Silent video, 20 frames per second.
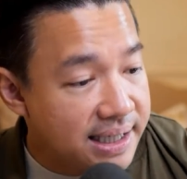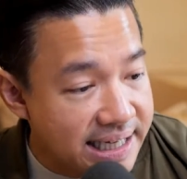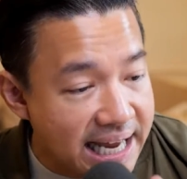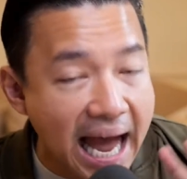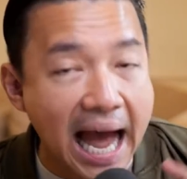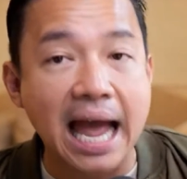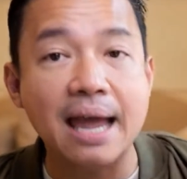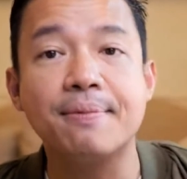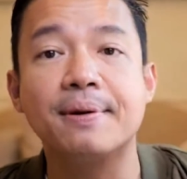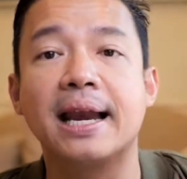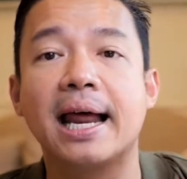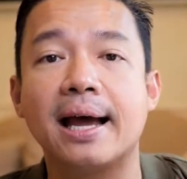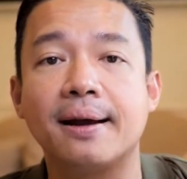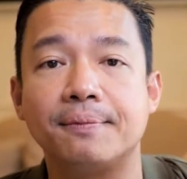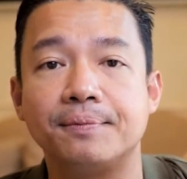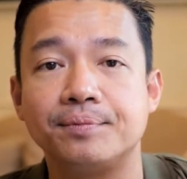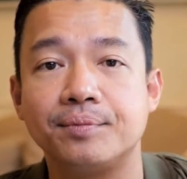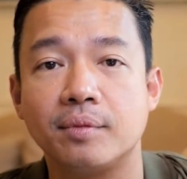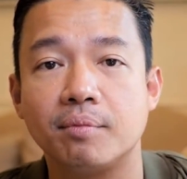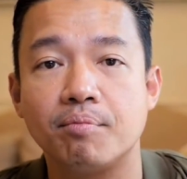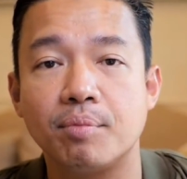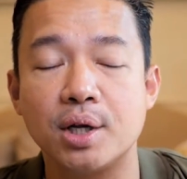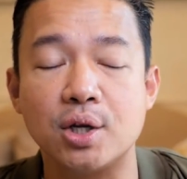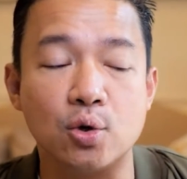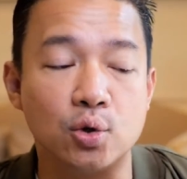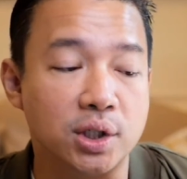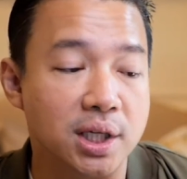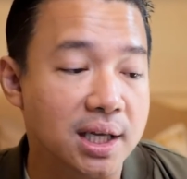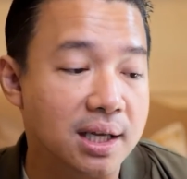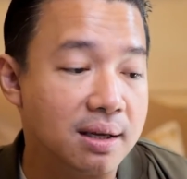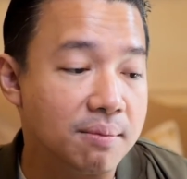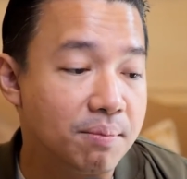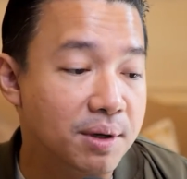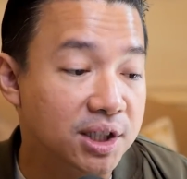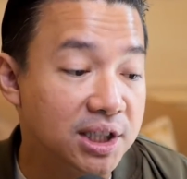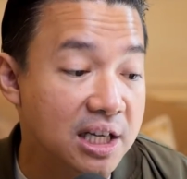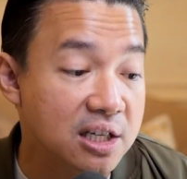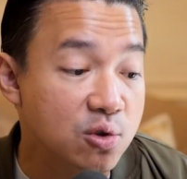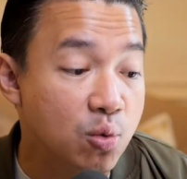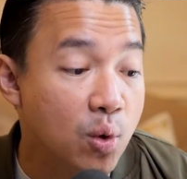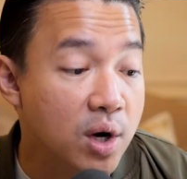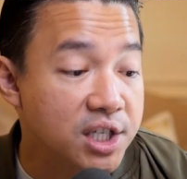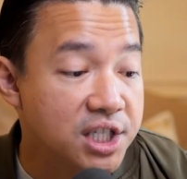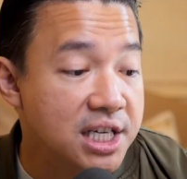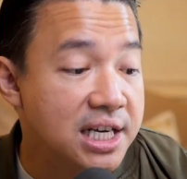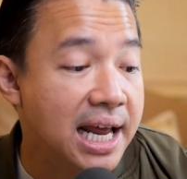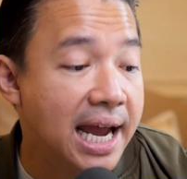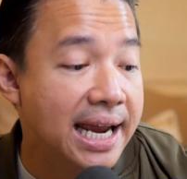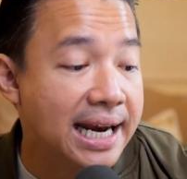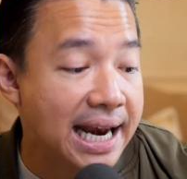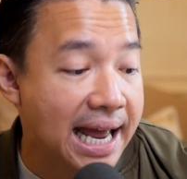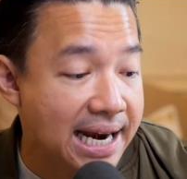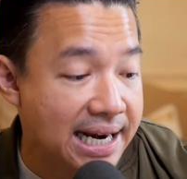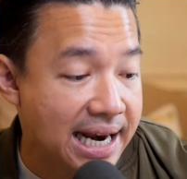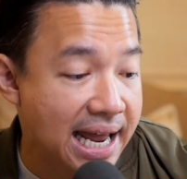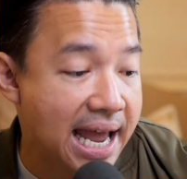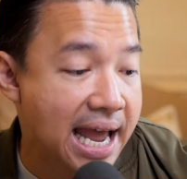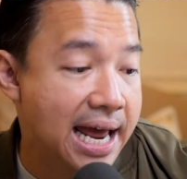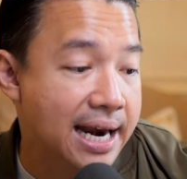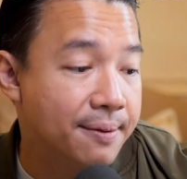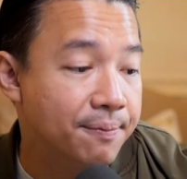ย้ายไปละไปอยู่ที่ British Virgin Islands แทน